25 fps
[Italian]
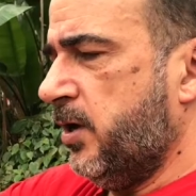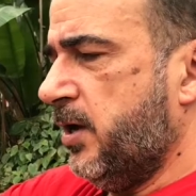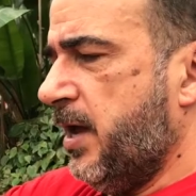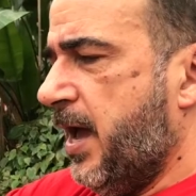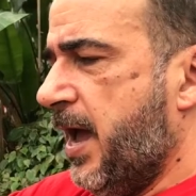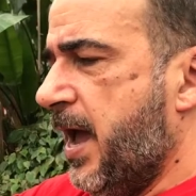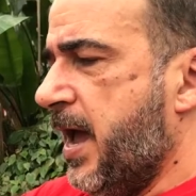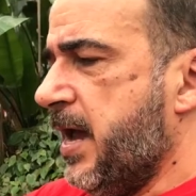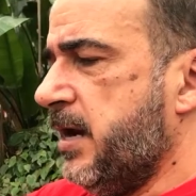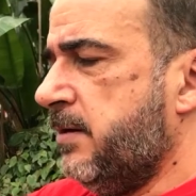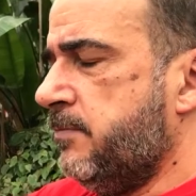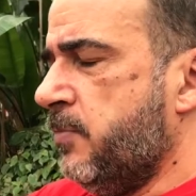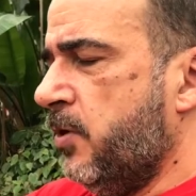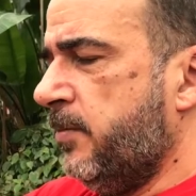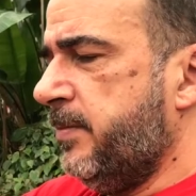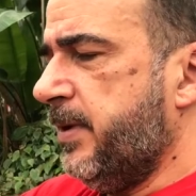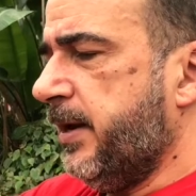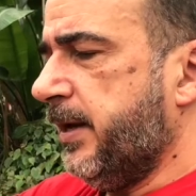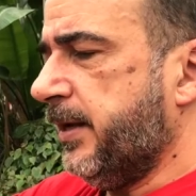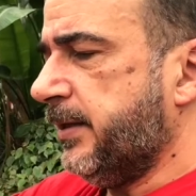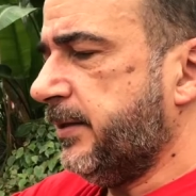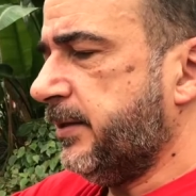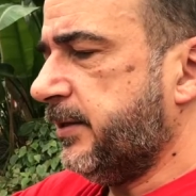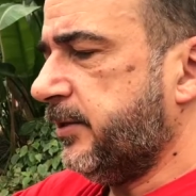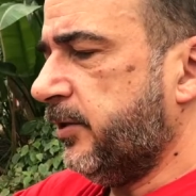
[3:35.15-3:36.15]
è il
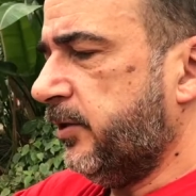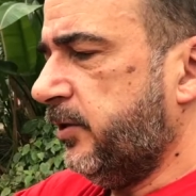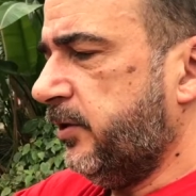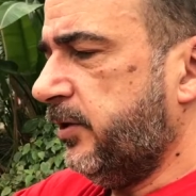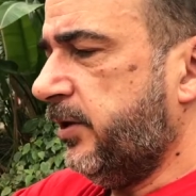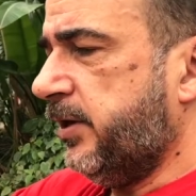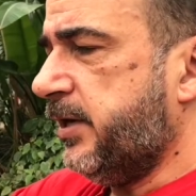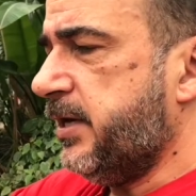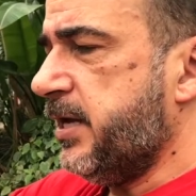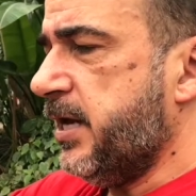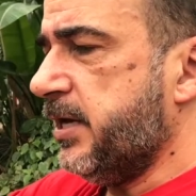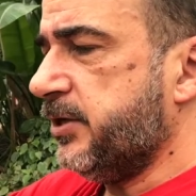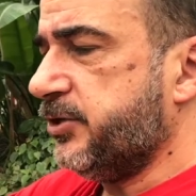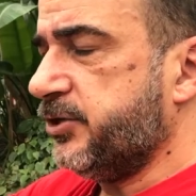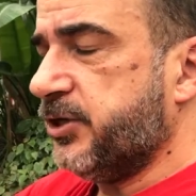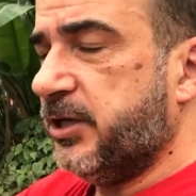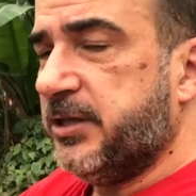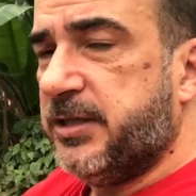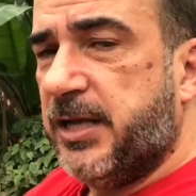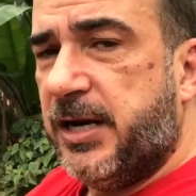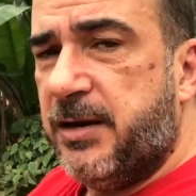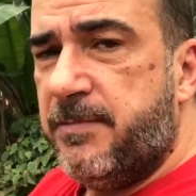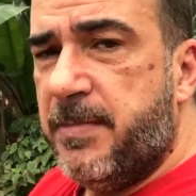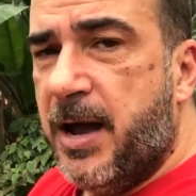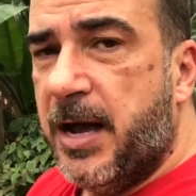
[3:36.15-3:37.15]
momento riesce
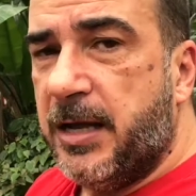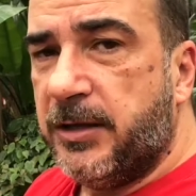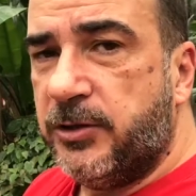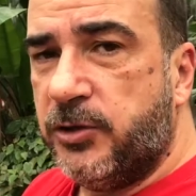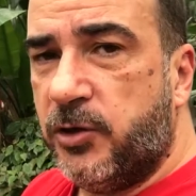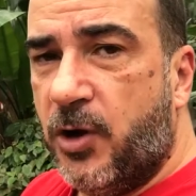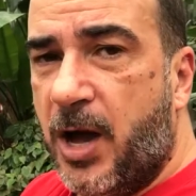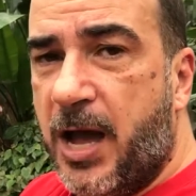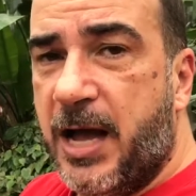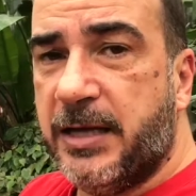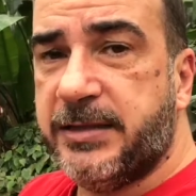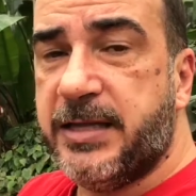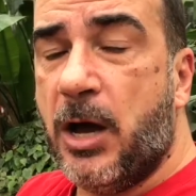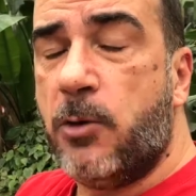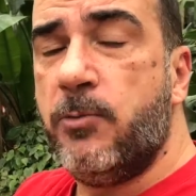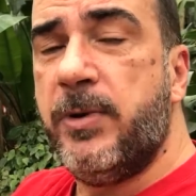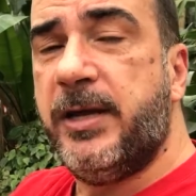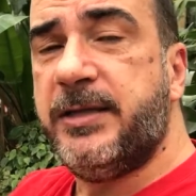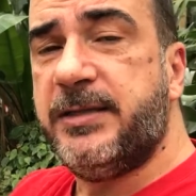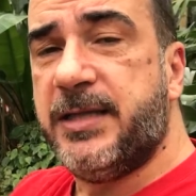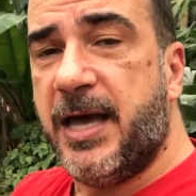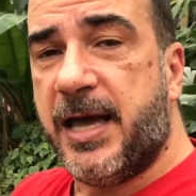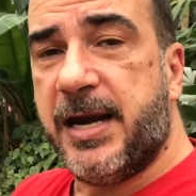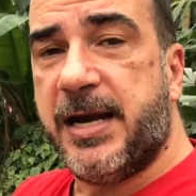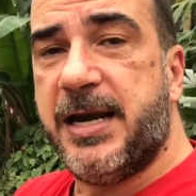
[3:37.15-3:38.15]
tremando ad
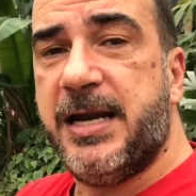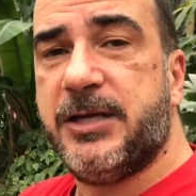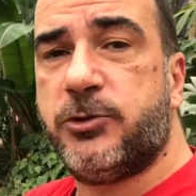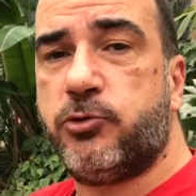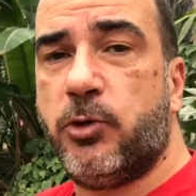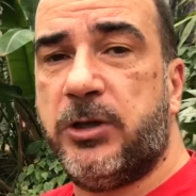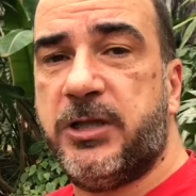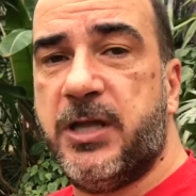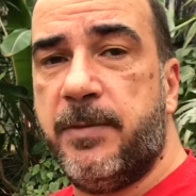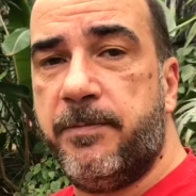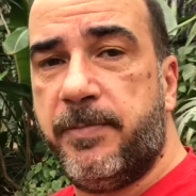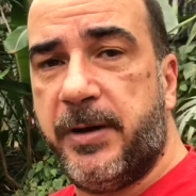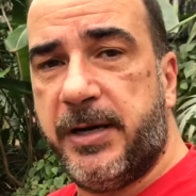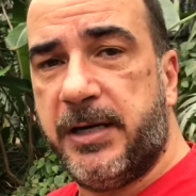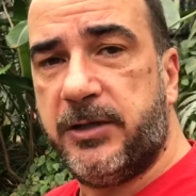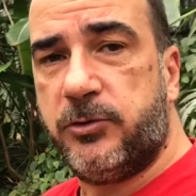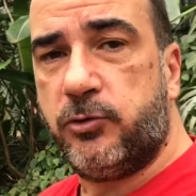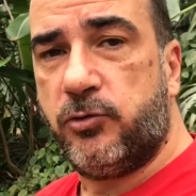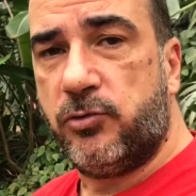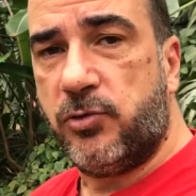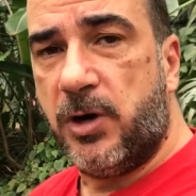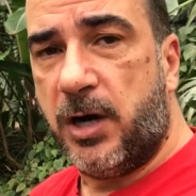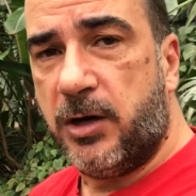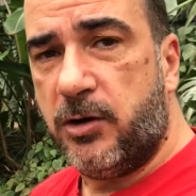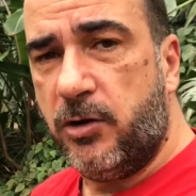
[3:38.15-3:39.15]
aumentare la sua
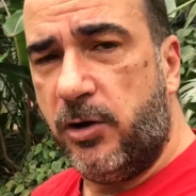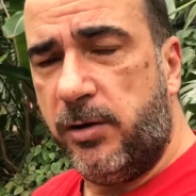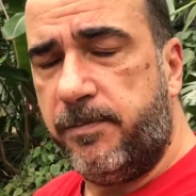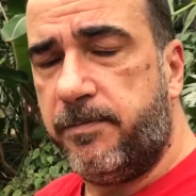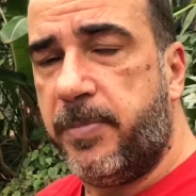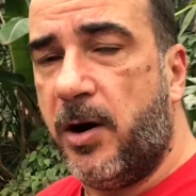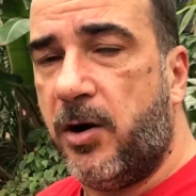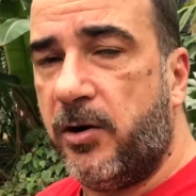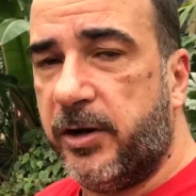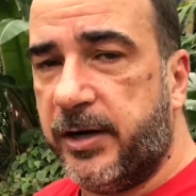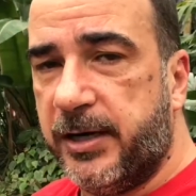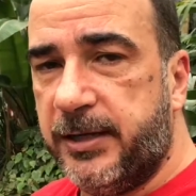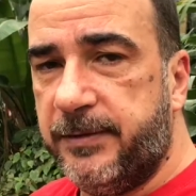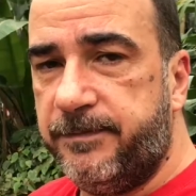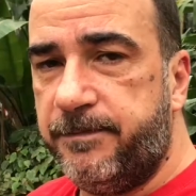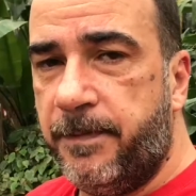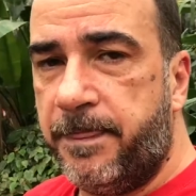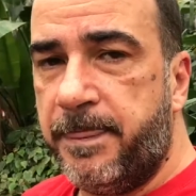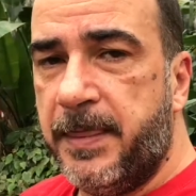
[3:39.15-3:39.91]
temperatura corporea